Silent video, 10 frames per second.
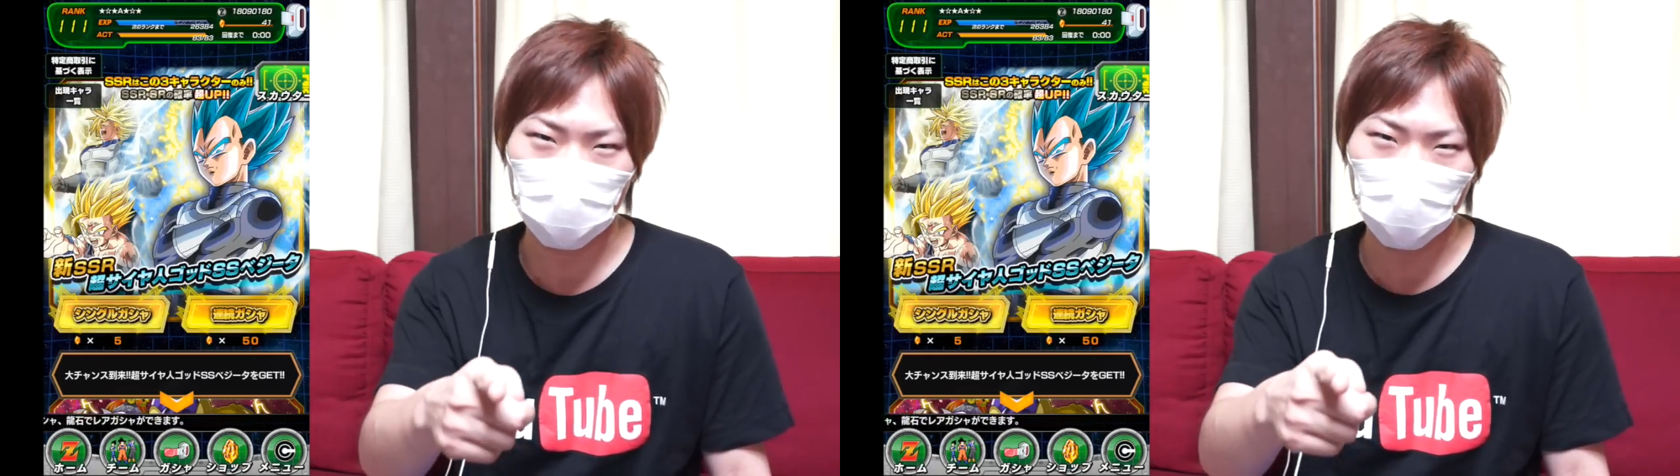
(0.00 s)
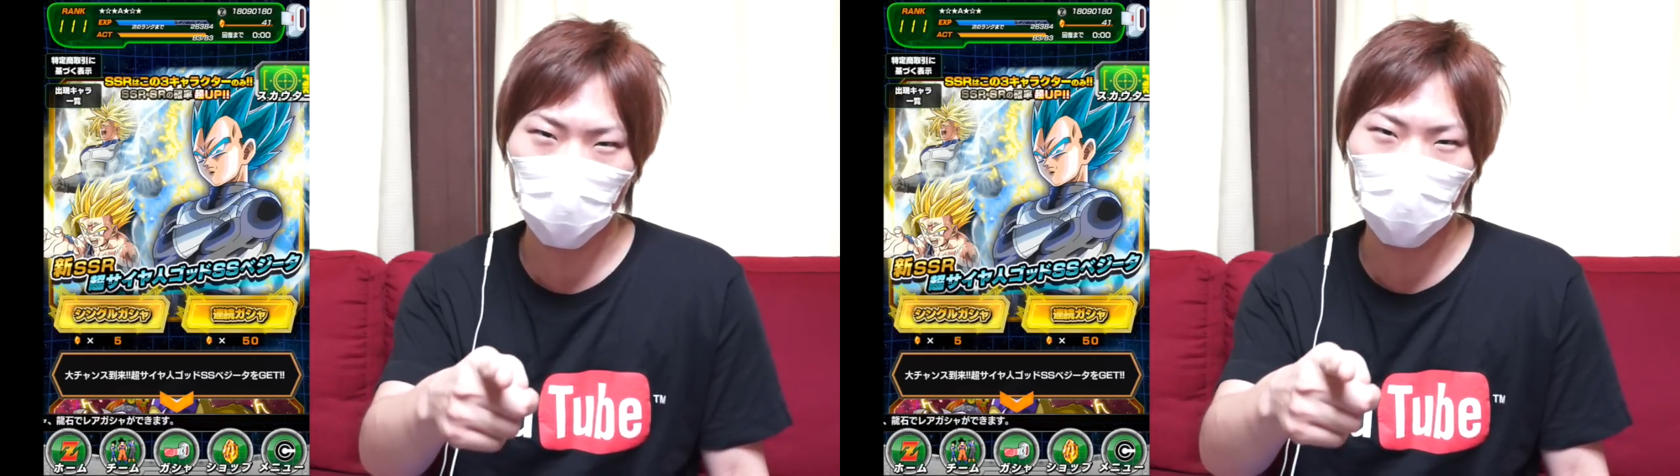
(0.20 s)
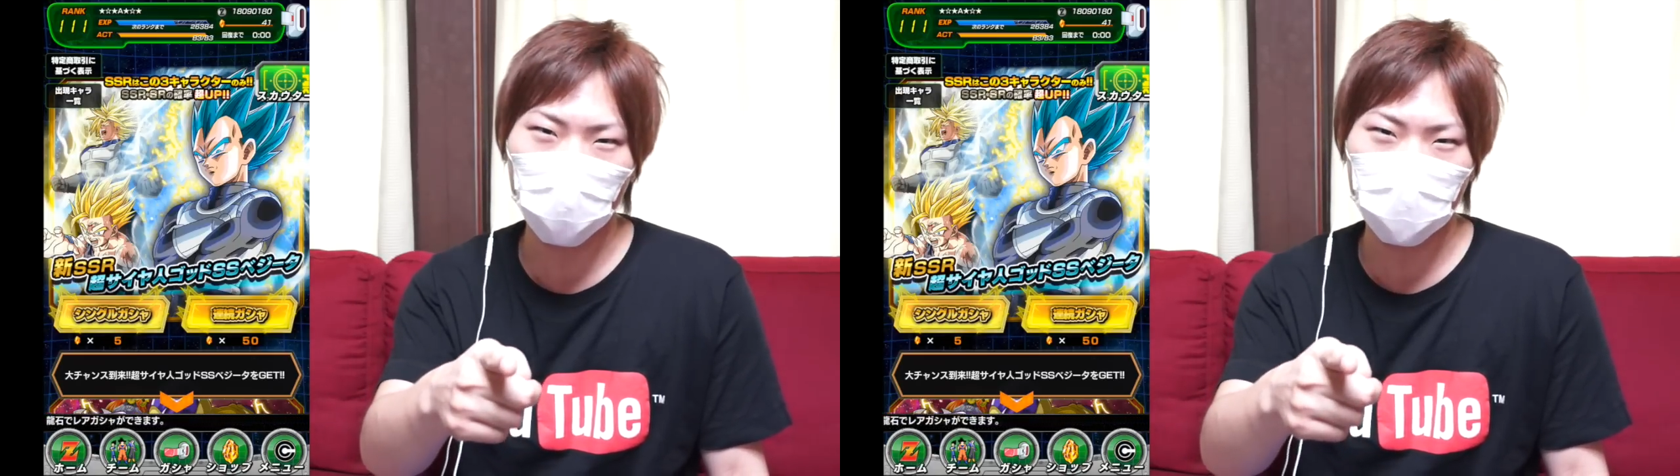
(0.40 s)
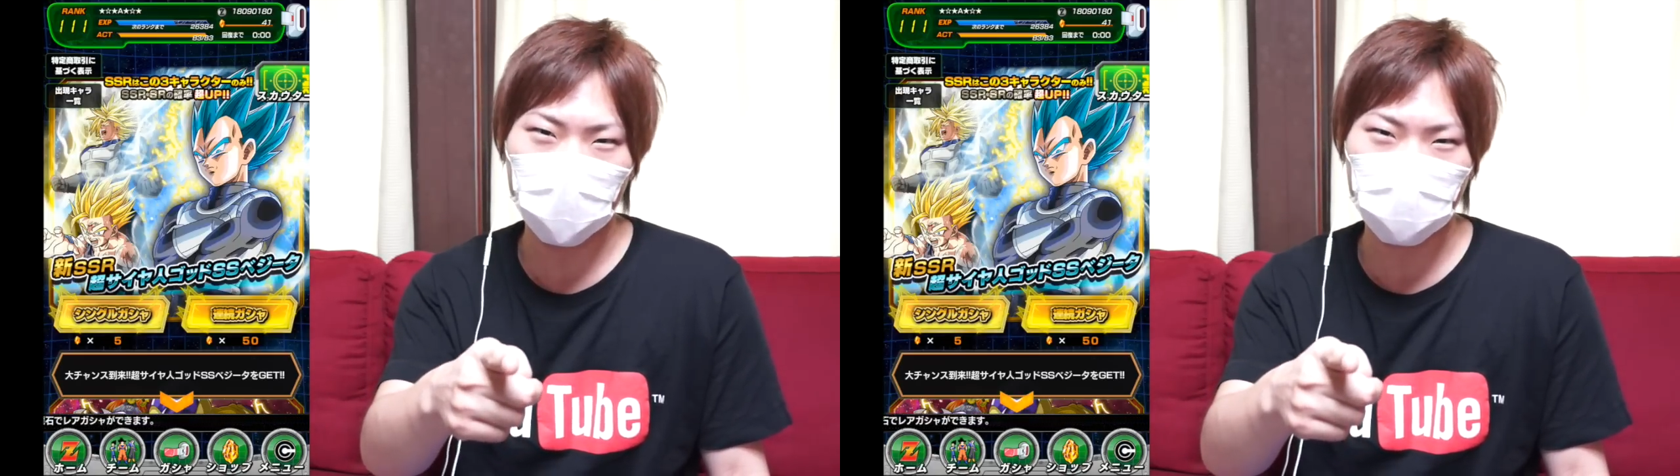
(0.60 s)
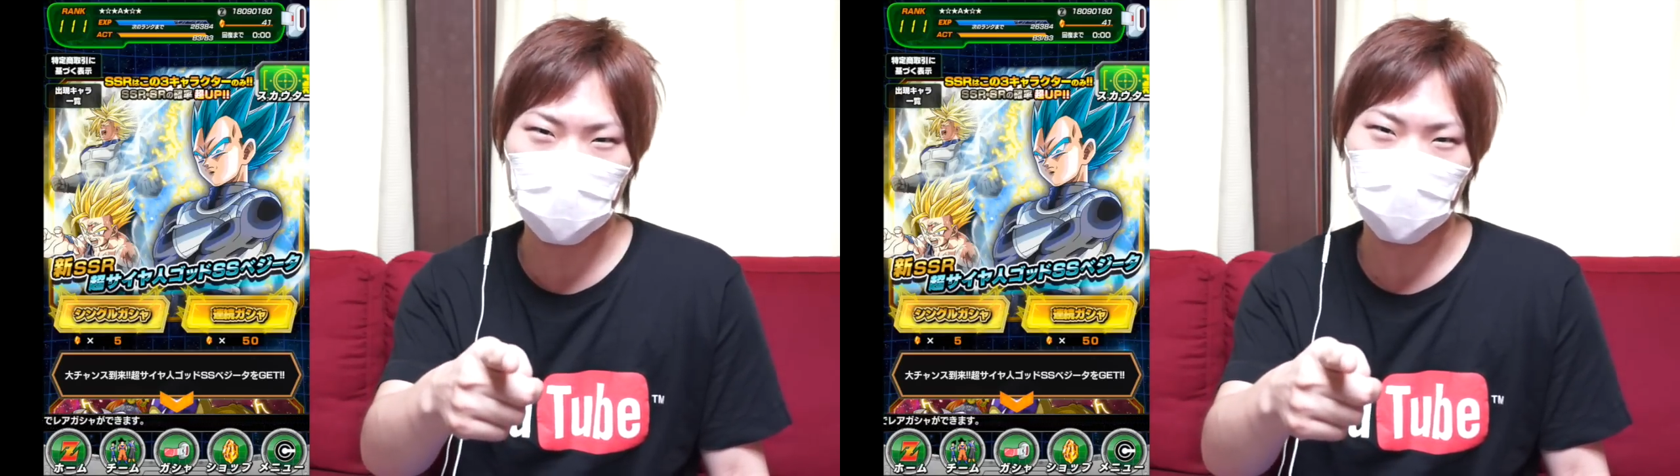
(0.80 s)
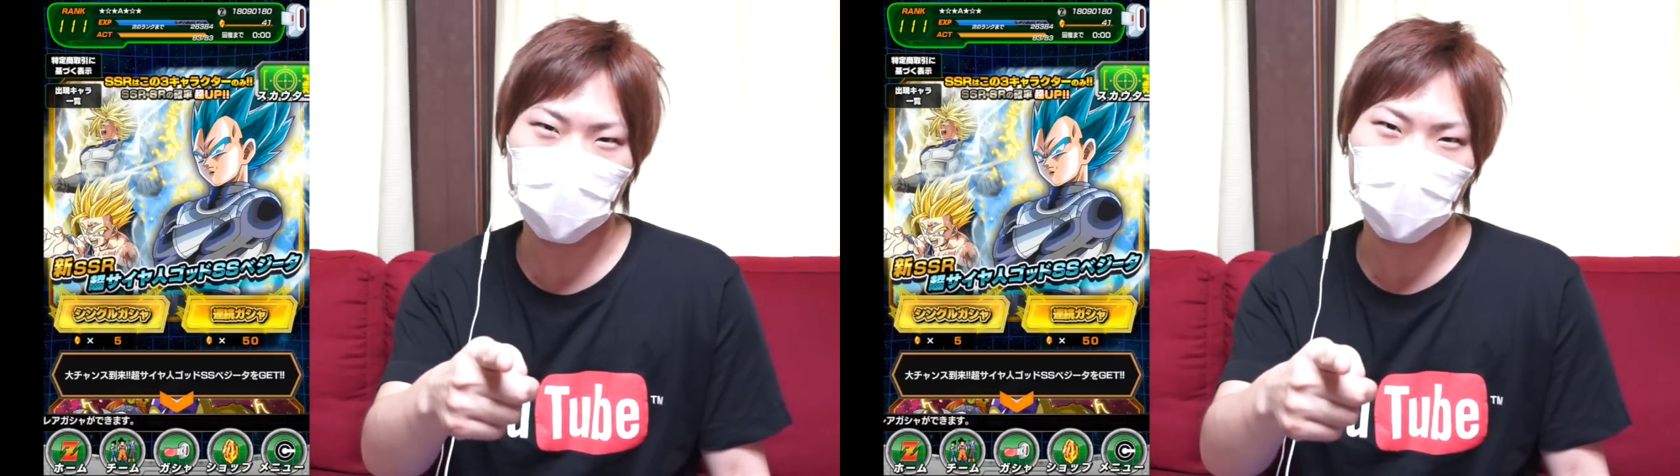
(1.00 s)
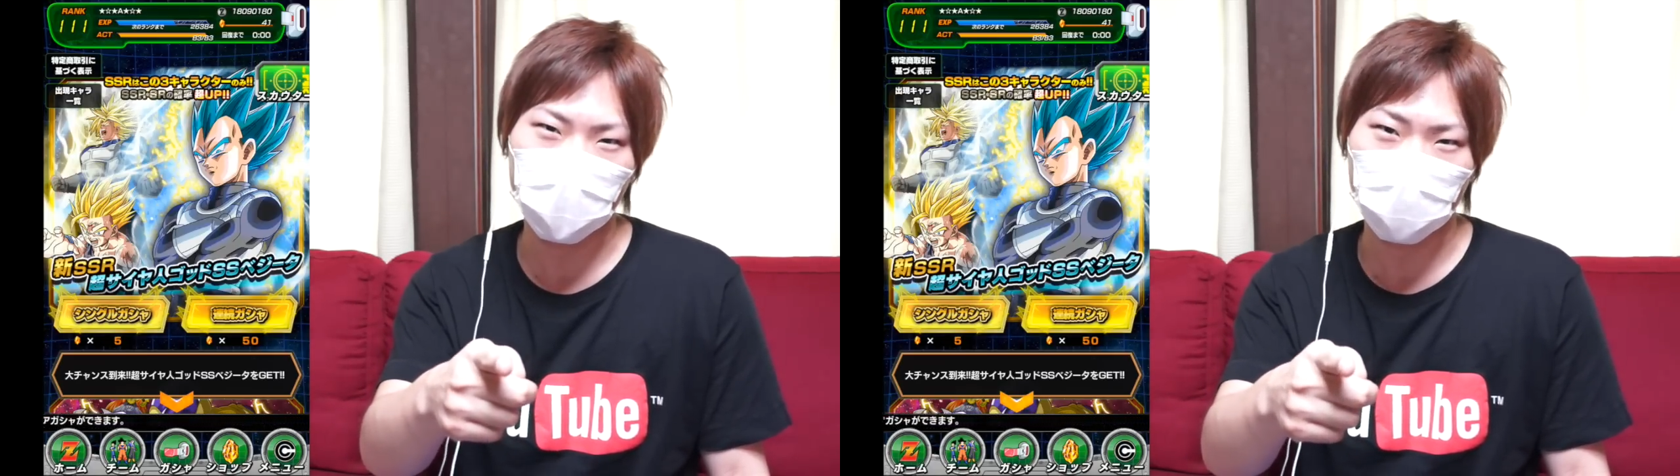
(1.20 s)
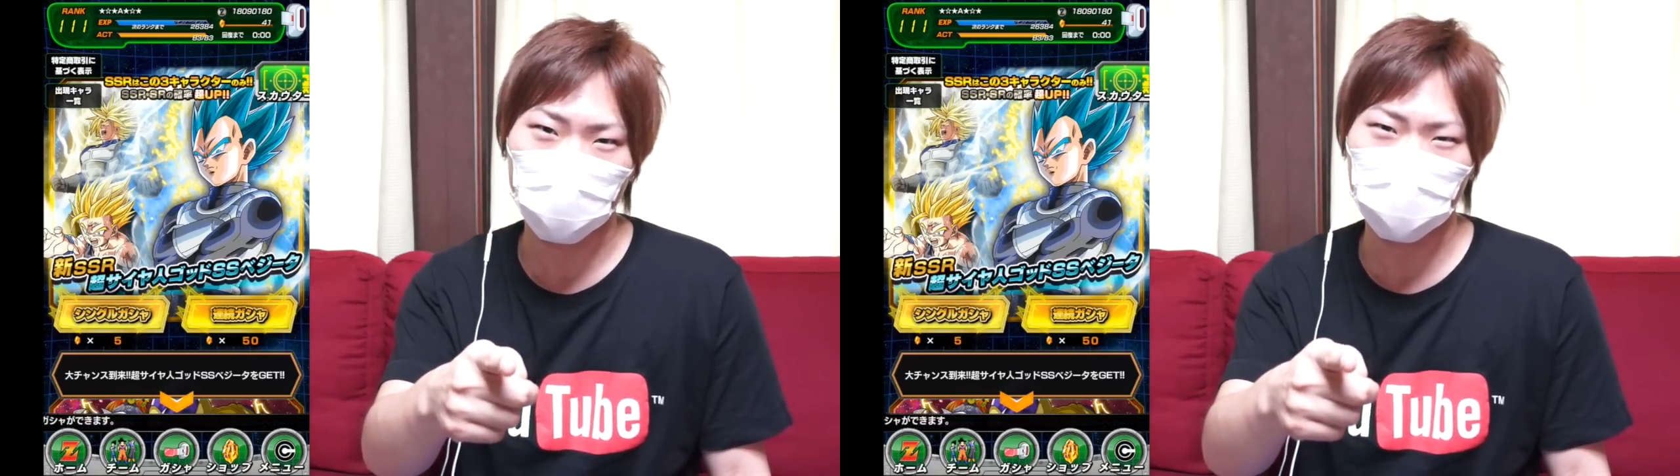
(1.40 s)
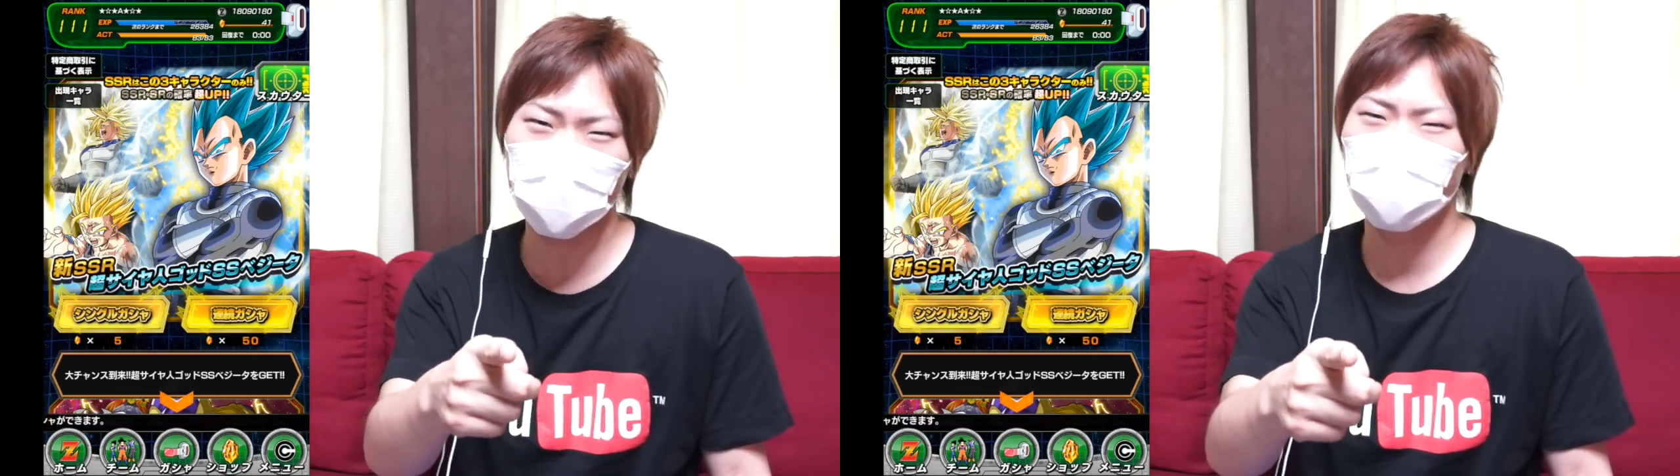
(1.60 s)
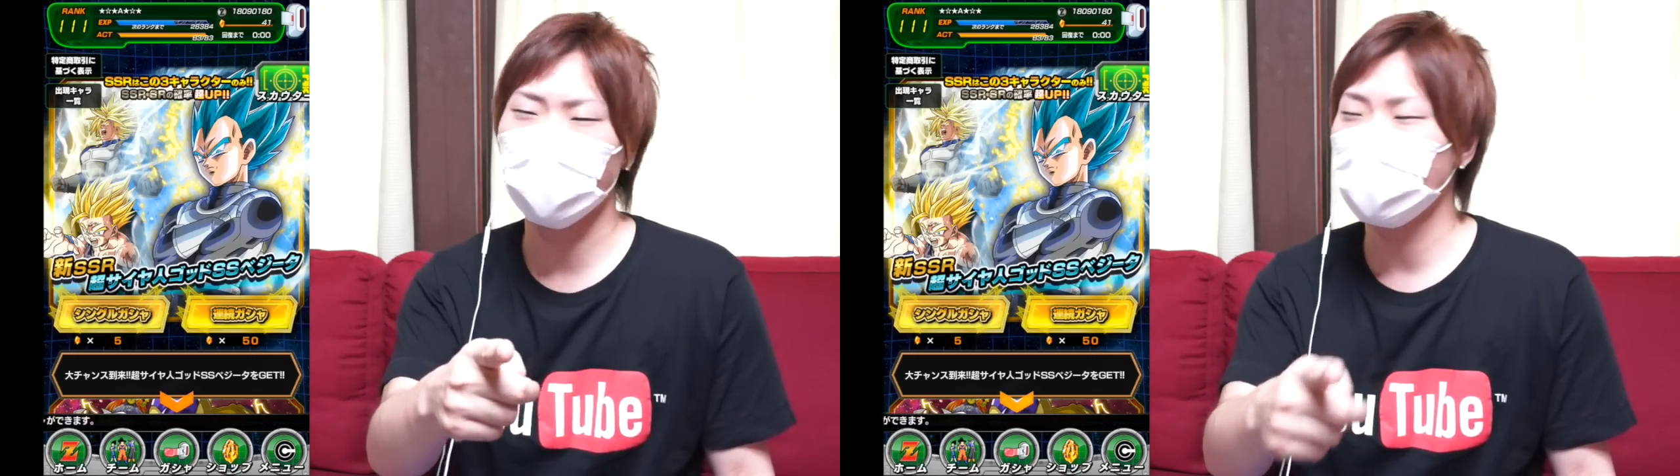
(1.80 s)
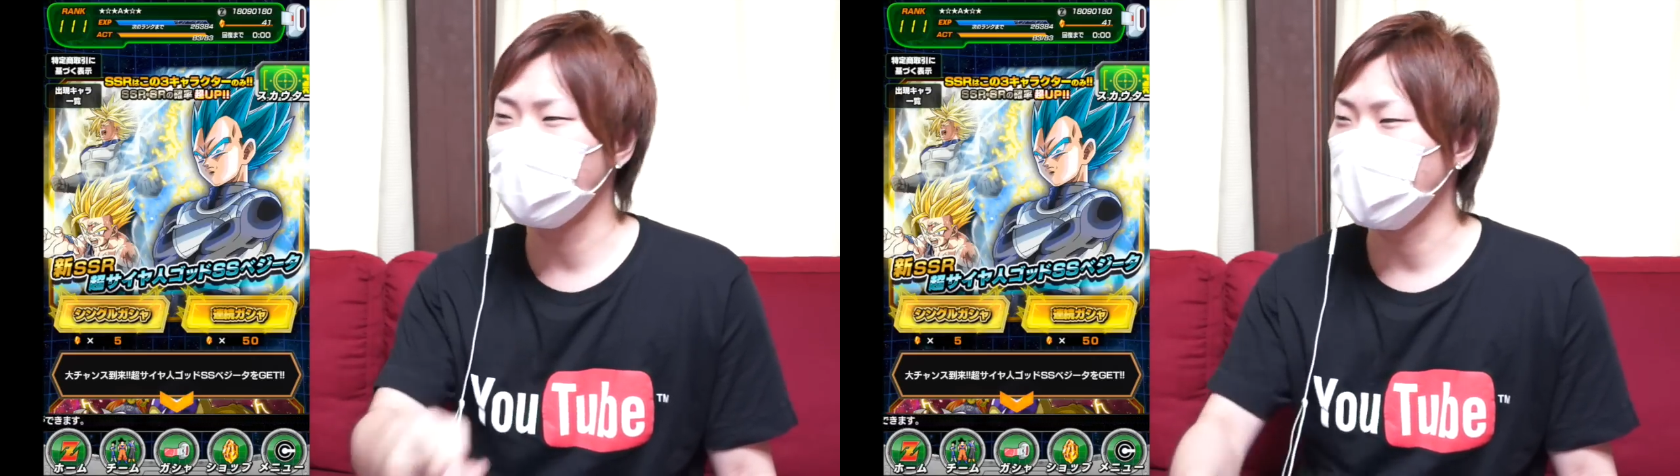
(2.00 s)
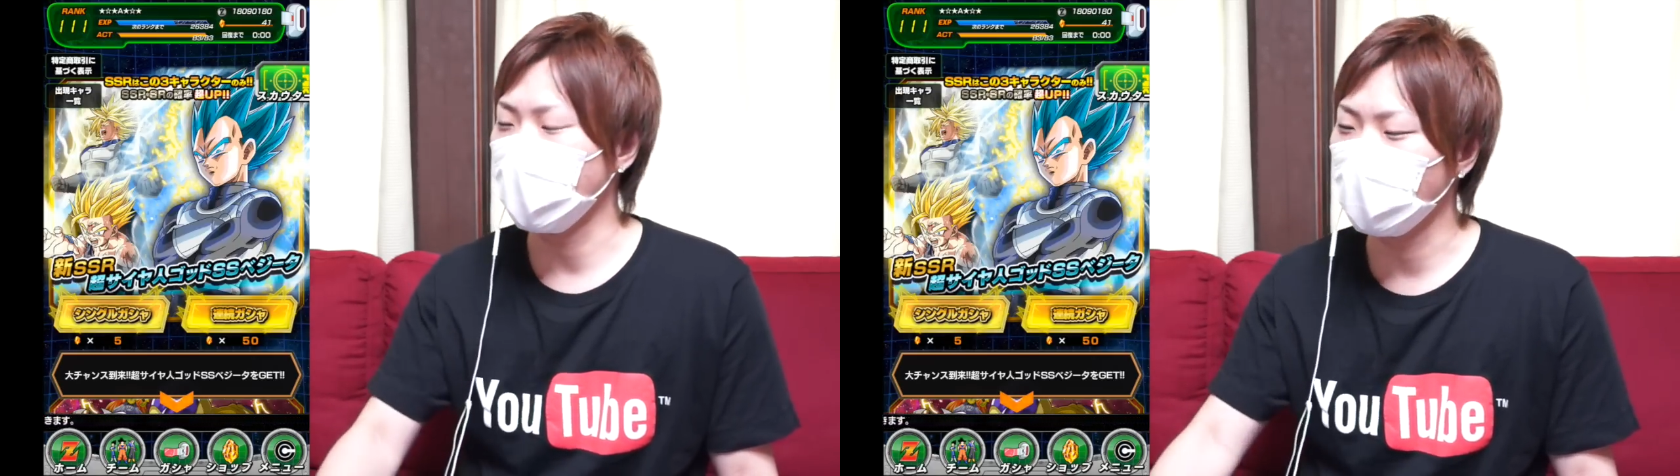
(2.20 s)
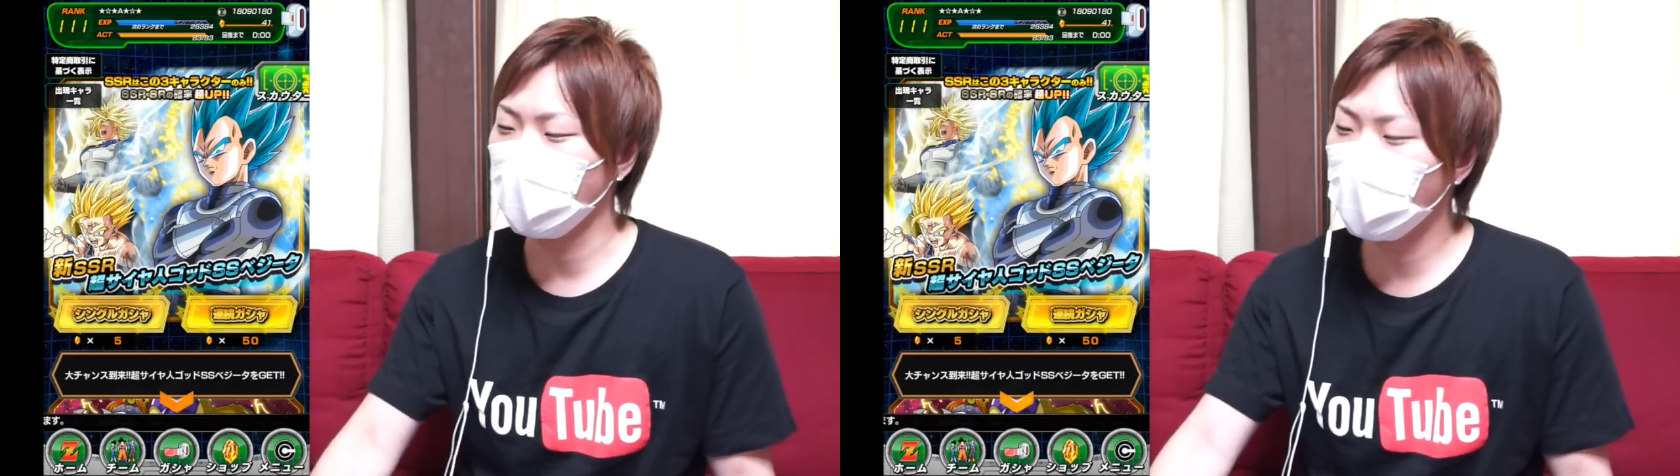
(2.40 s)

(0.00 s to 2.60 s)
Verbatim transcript: 大声出して出たらこっちのもんだよ。